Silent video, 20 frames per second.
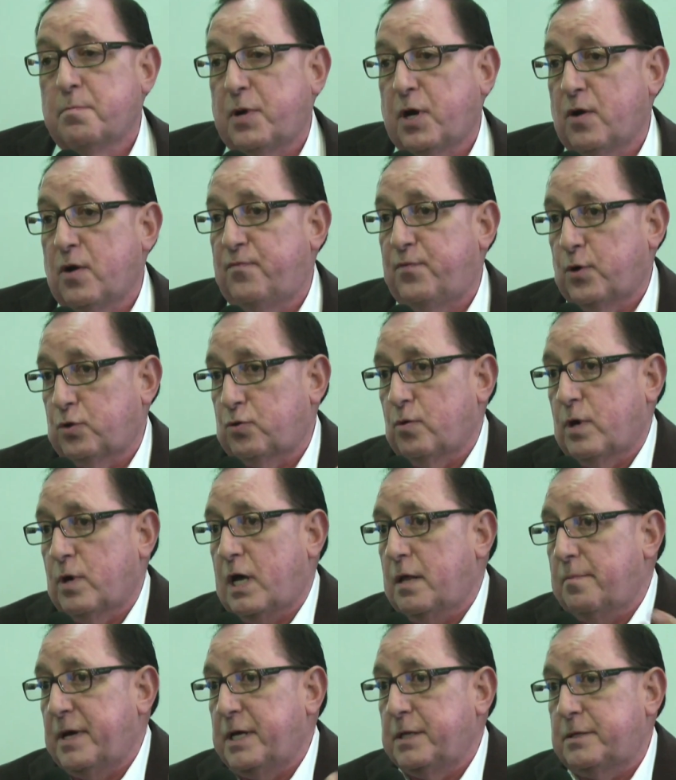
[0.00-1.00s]
pero
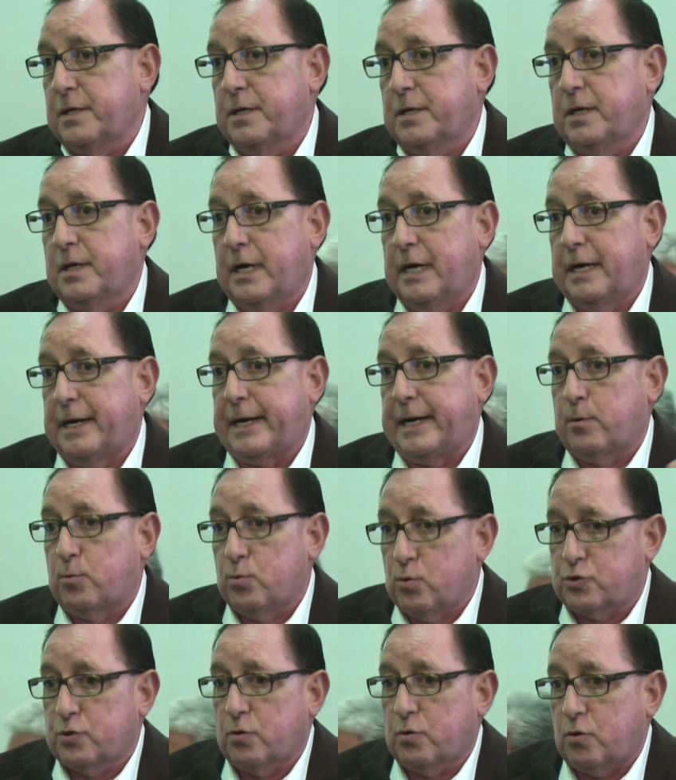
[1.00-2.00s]
afortunadamente el
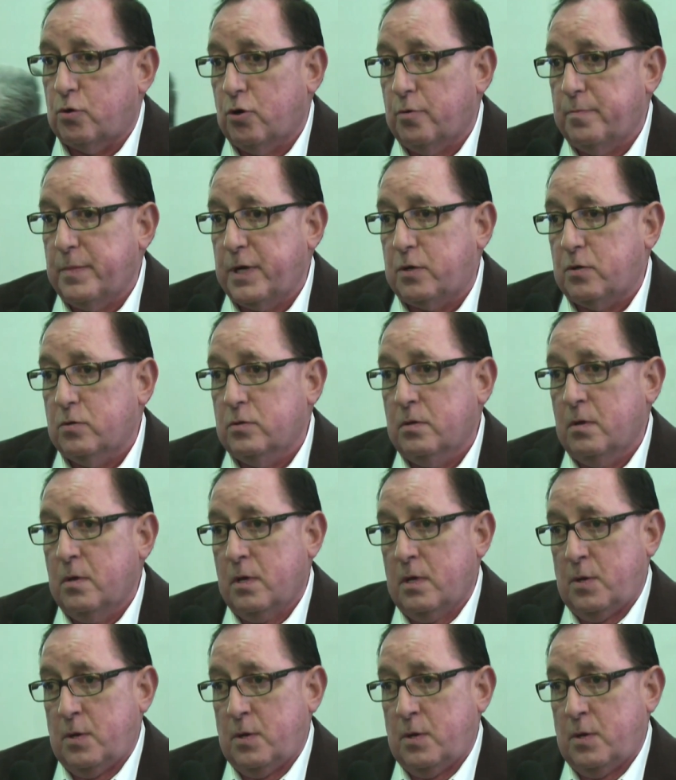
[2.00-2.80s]
recurso económico,